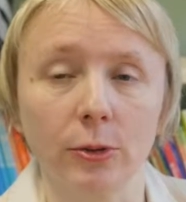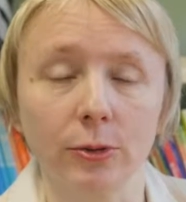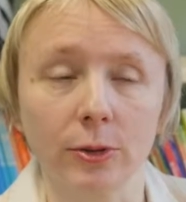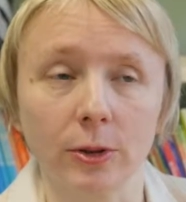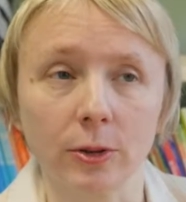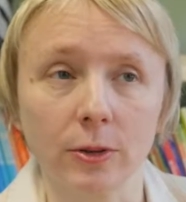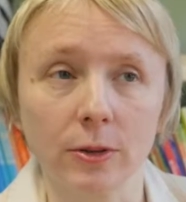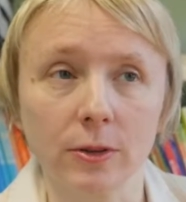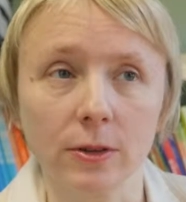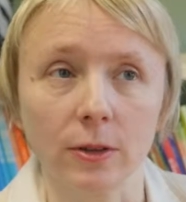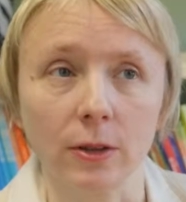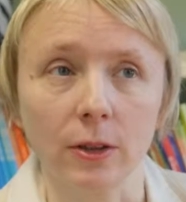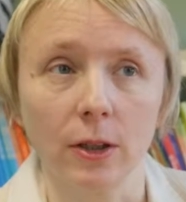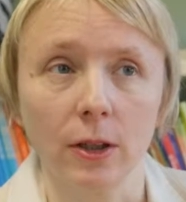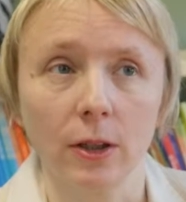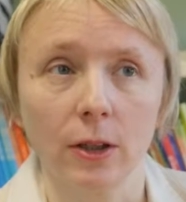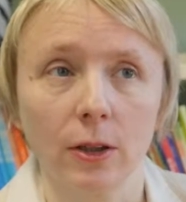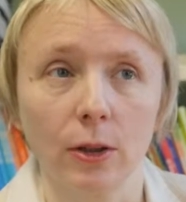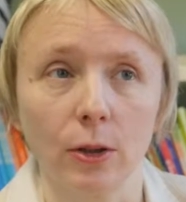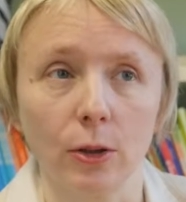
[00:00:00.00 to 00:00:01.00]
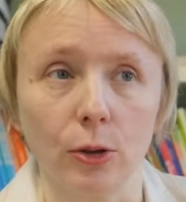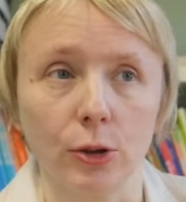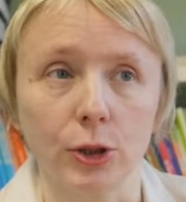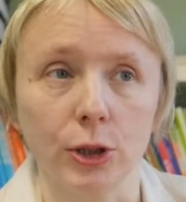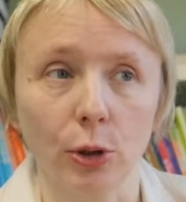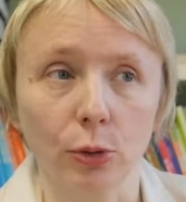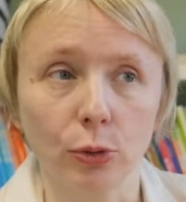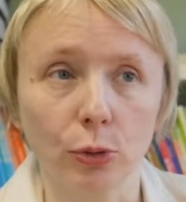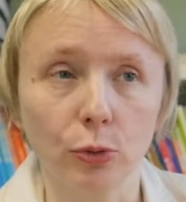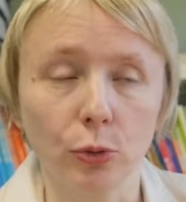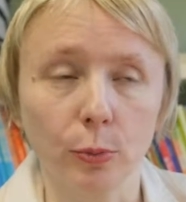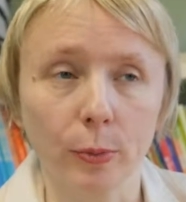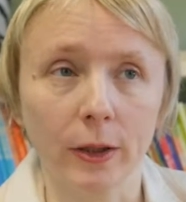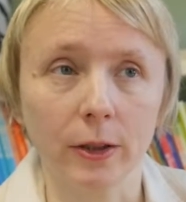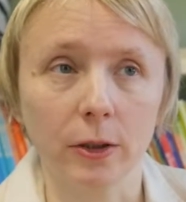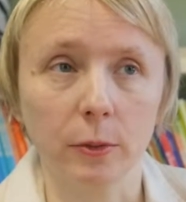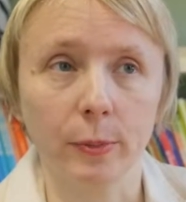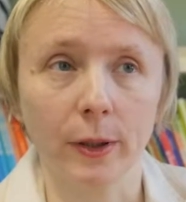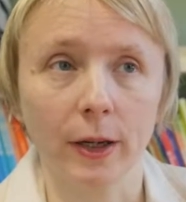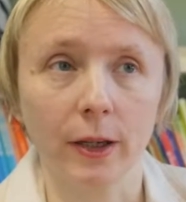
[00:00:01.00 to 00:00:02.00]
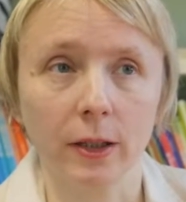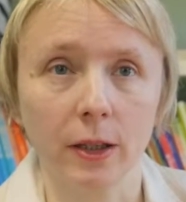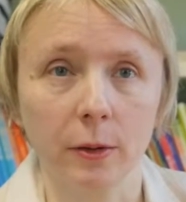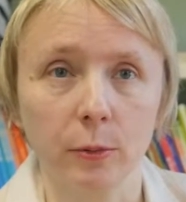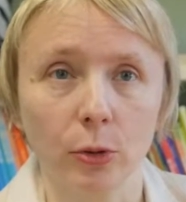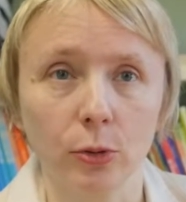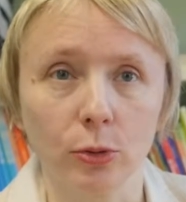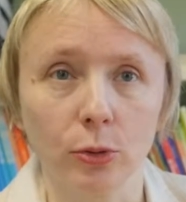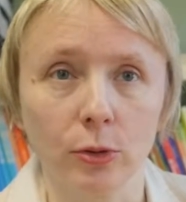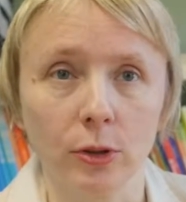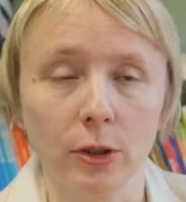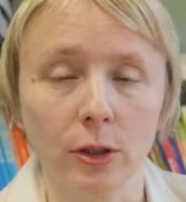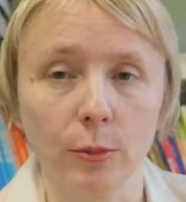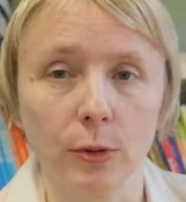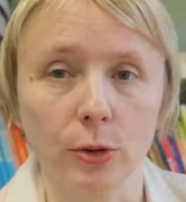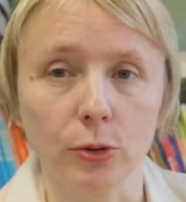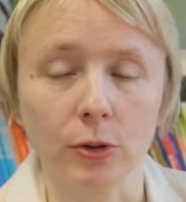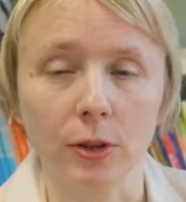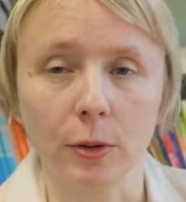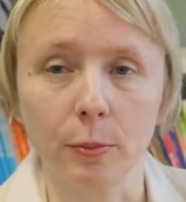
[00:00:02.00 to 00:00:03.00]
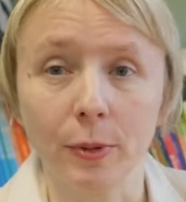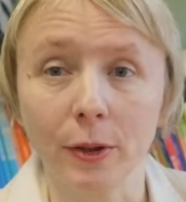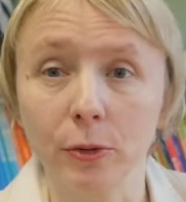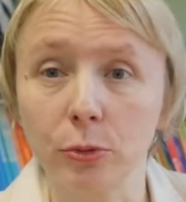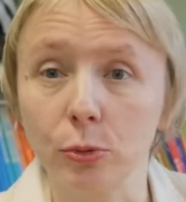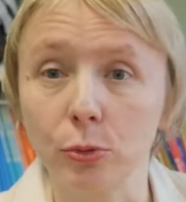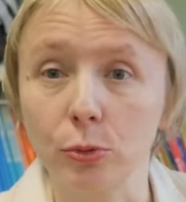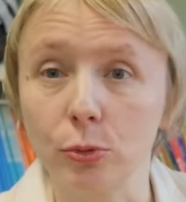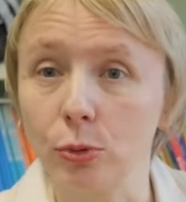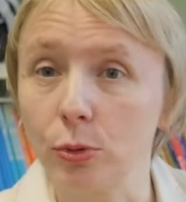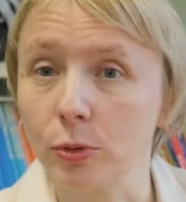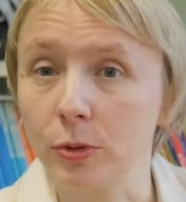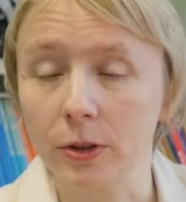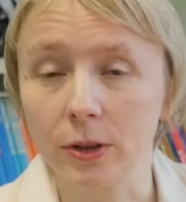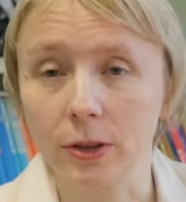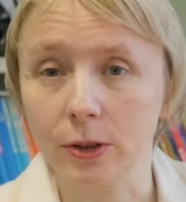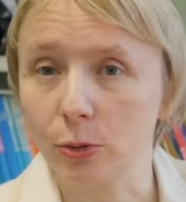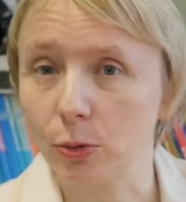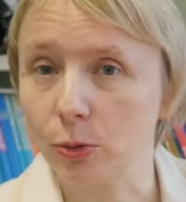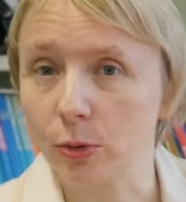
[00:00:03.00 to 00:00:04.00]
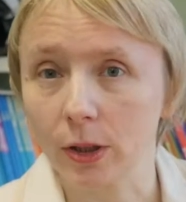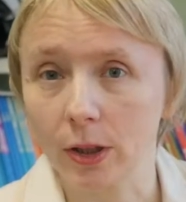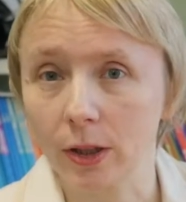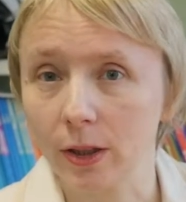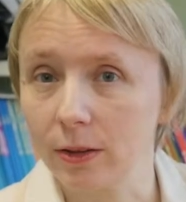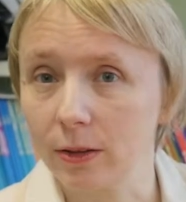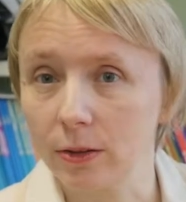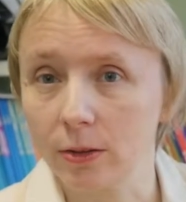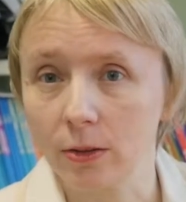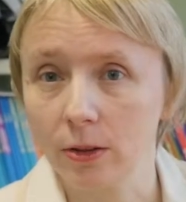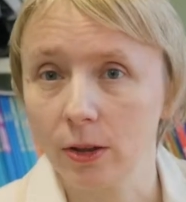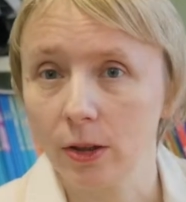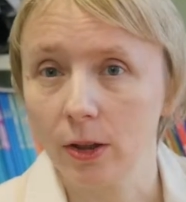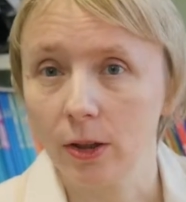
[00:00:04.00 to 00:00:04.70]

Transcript: en France. Euh, j'ai entendu parler de Paris à un moment donné, mais je n'ai pas de données concrètes.